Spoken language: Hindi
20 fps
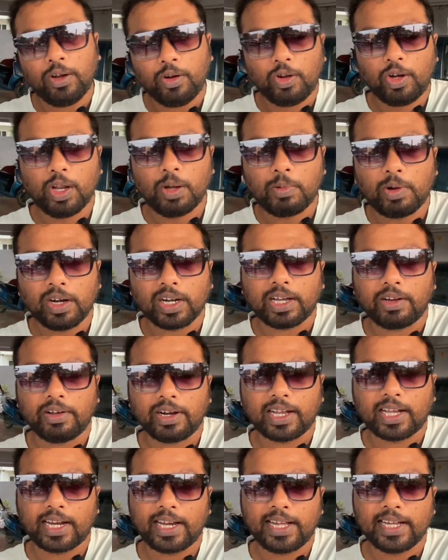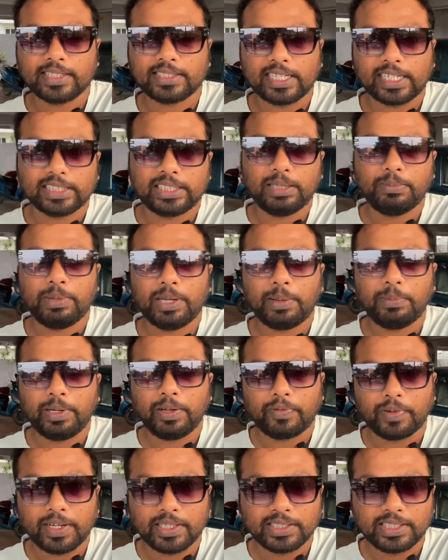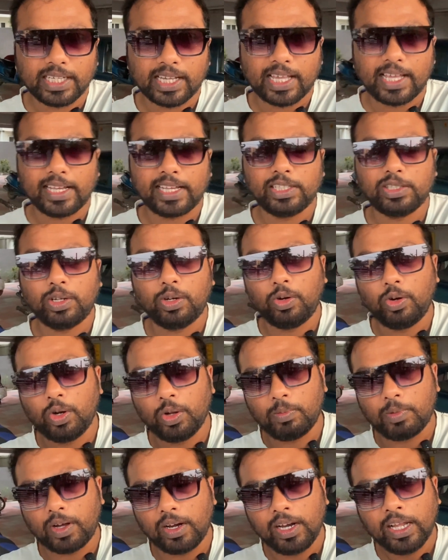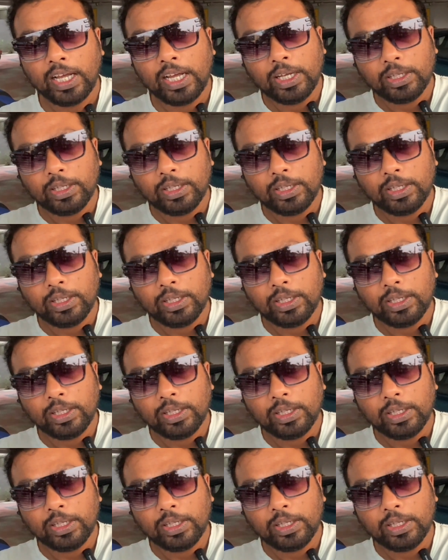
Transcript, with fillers: लुल्लू मॉल कवर करेंगे साथ ही में हम डिफरेंस देखेंगे कि जो लुल्लू मॉल